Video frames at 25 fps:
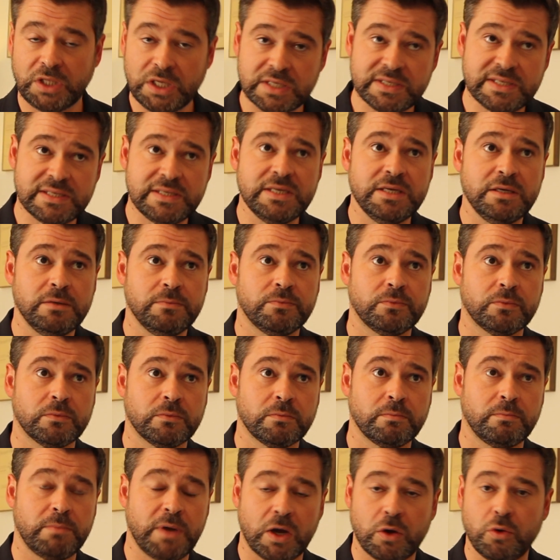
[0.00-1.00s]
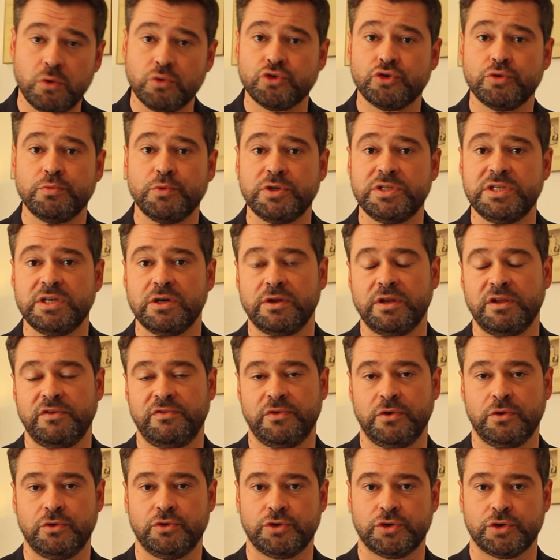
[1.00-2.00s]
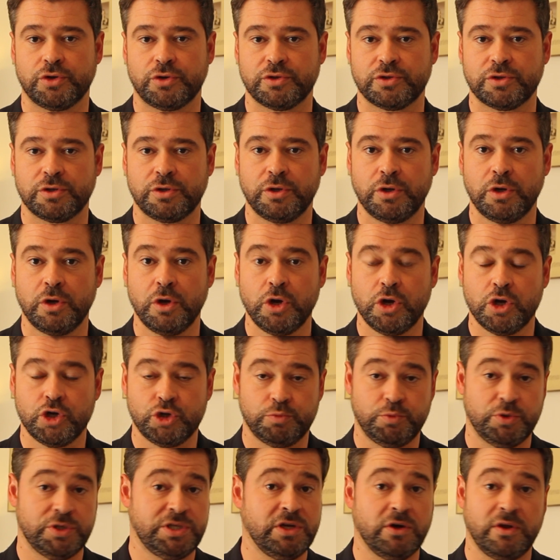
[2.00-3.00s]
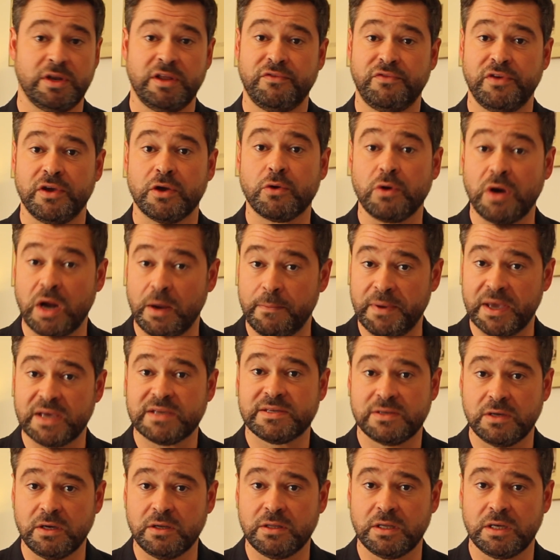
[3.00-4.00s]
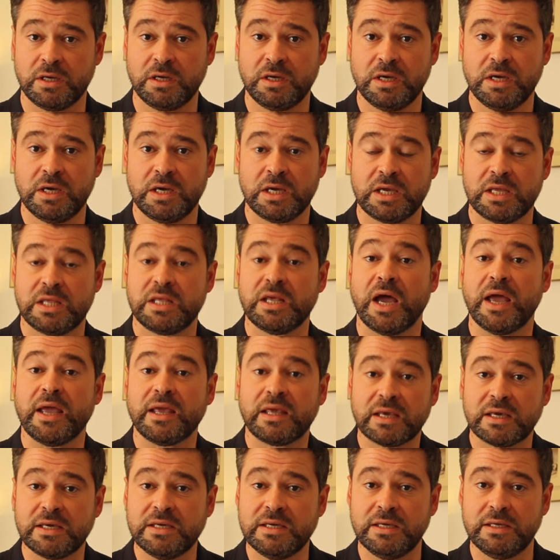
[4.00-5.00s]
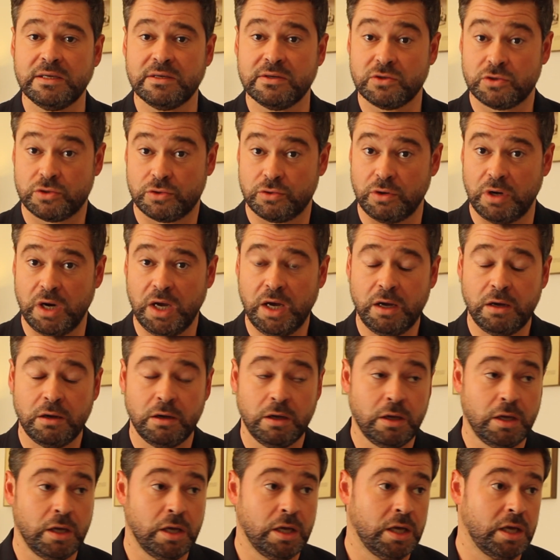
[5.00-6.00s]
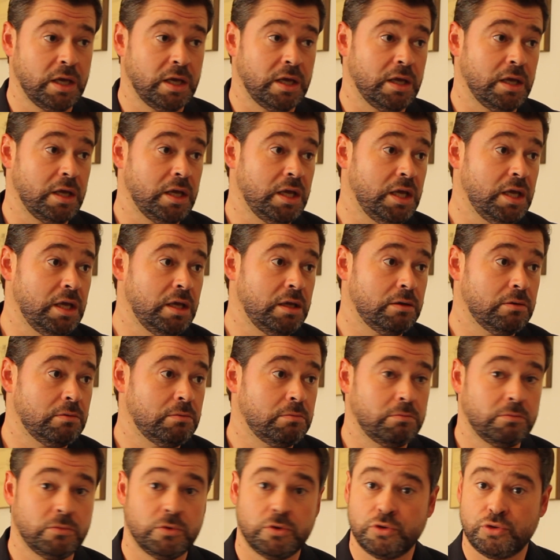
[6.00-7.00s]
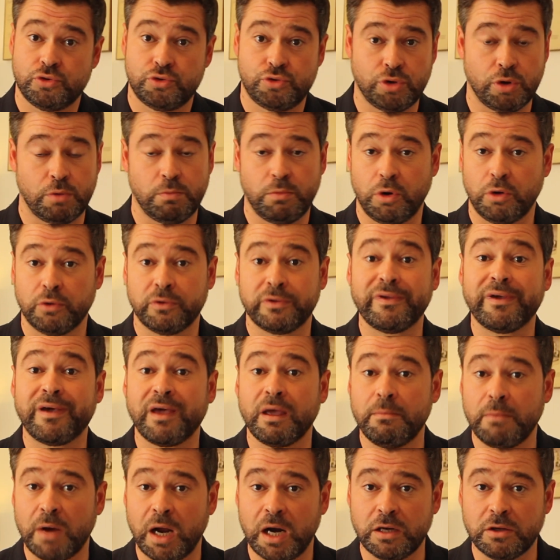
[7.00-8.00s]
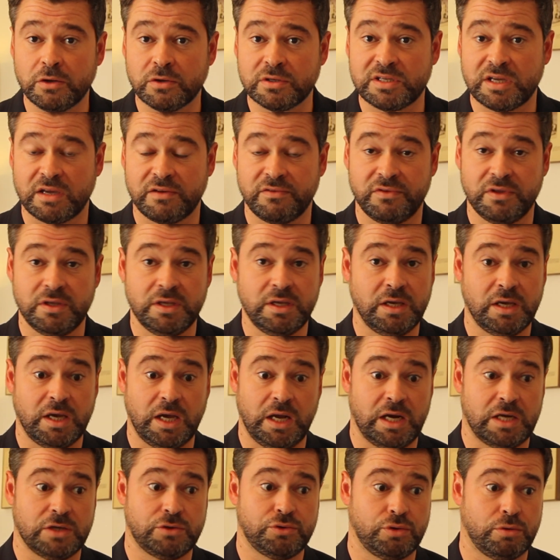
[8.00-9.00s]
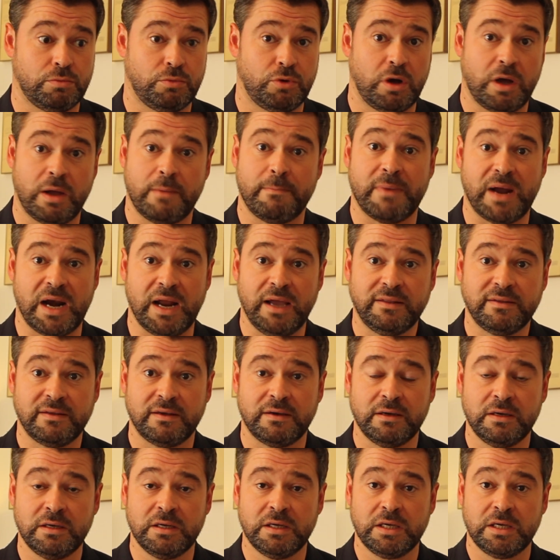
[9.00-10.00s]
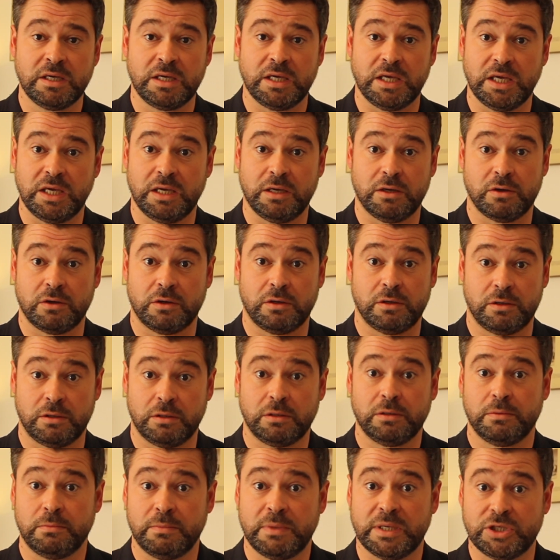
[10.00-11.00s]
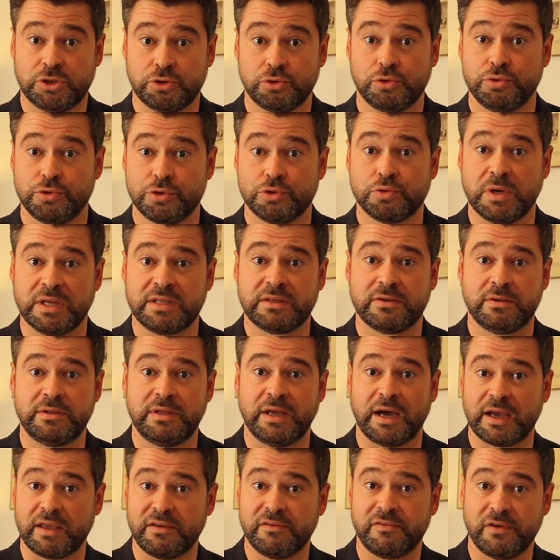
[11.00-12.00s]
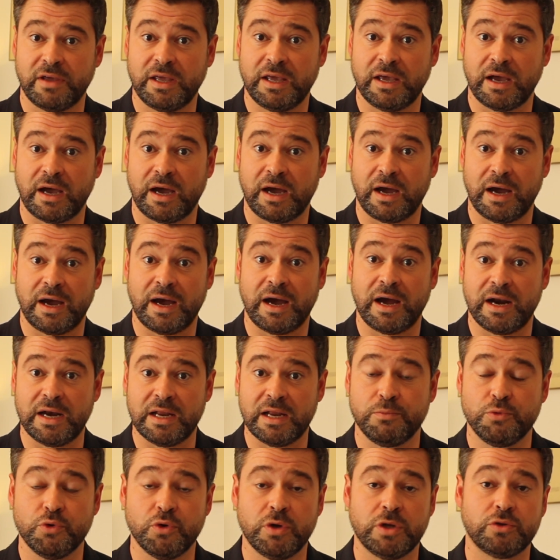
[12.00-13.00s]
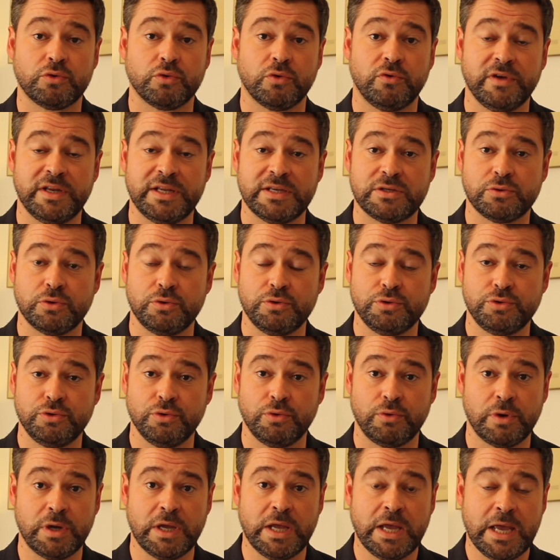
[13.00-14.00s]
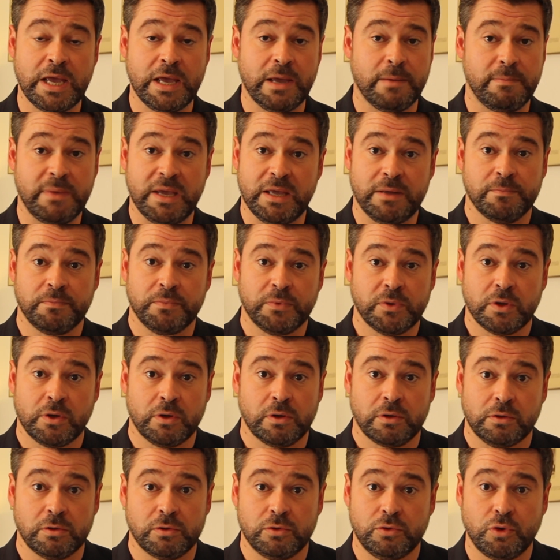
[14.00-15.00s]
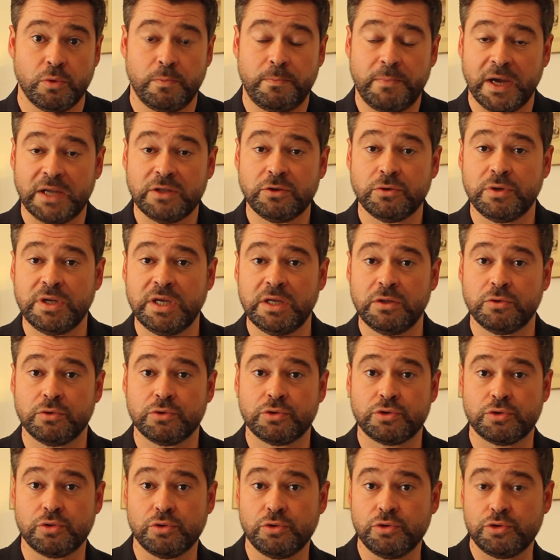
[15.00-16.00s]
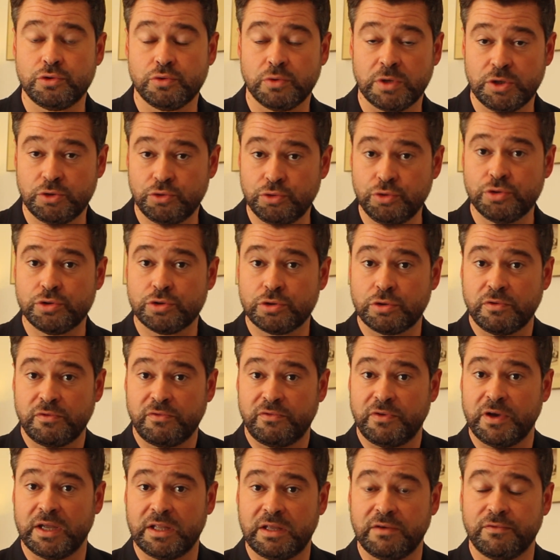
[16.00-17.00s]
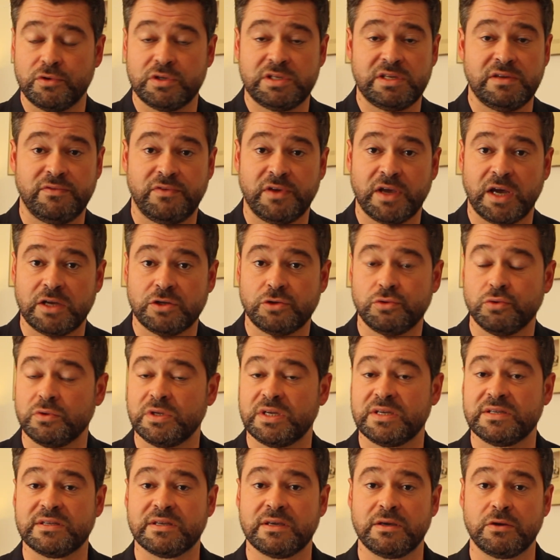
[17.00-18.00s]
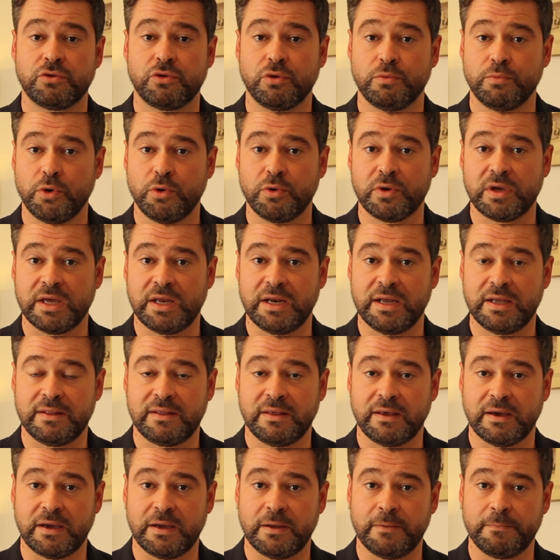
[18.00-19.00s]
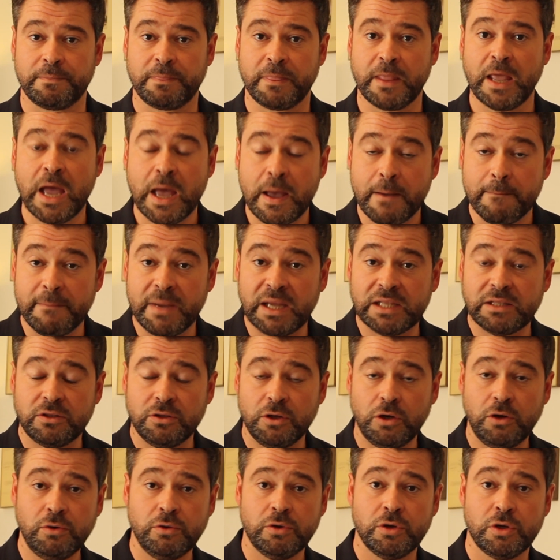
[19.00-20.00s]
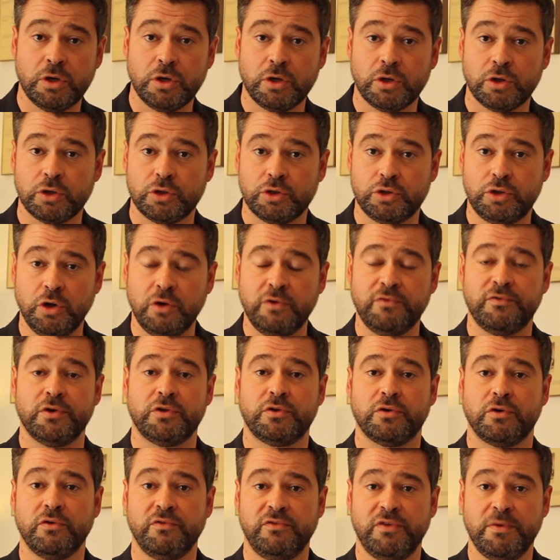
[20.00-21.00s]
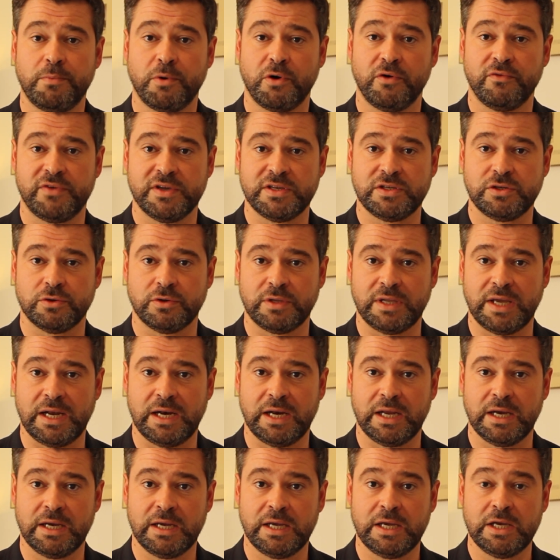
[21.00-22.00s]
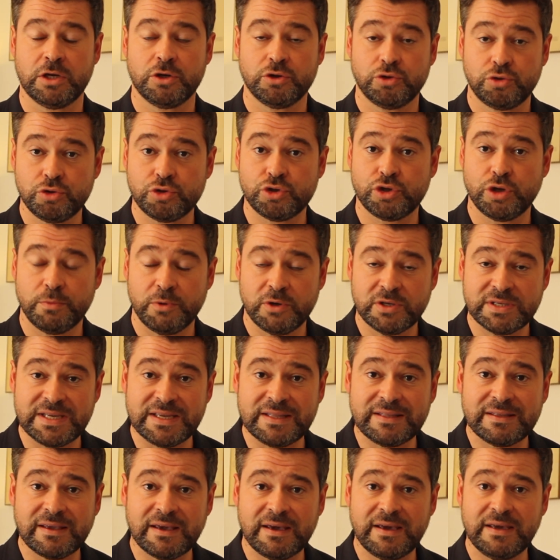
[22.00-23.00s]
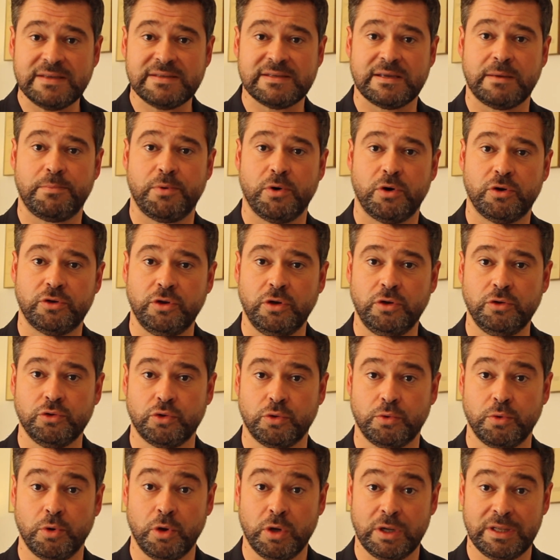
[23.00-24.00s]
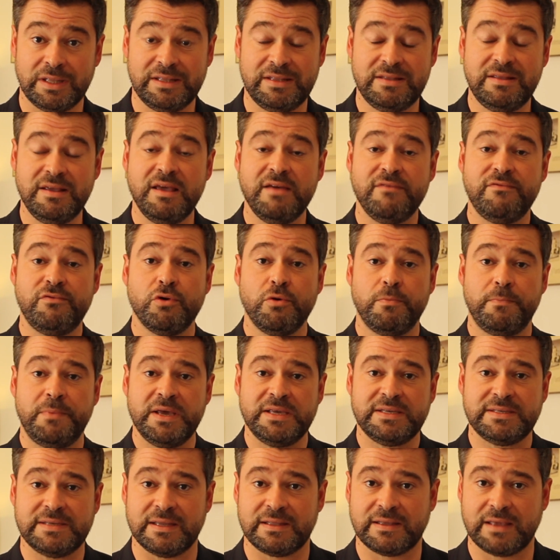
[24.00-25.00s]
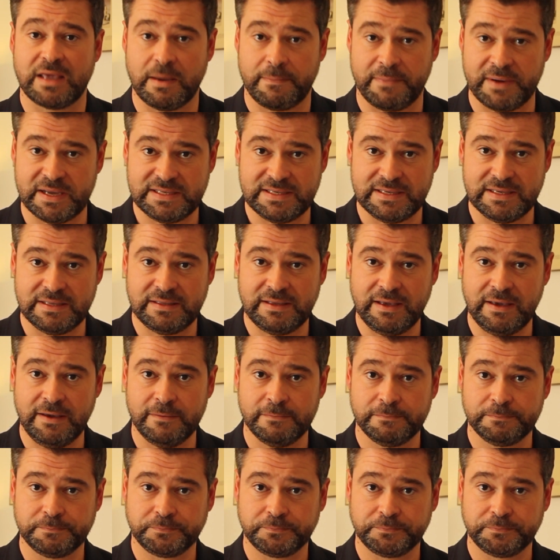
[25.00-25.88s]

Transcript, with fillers: Si, par contre, je me dis en effet une chose. Je me dis en effet que la personne qui a écrit cela est sûrement très mal dans sa vie, elle a sûrement un mal-être, et euh, bah, je lui souhaite d'arriver à, à, mieux et de trouver des solutions. Mais ne pas donner de solution et juste faire des vociférations n'a strictement aucun intérêt. Maintenant, dans votre vie professionnelle, justement, c'est très important de développer cette capacité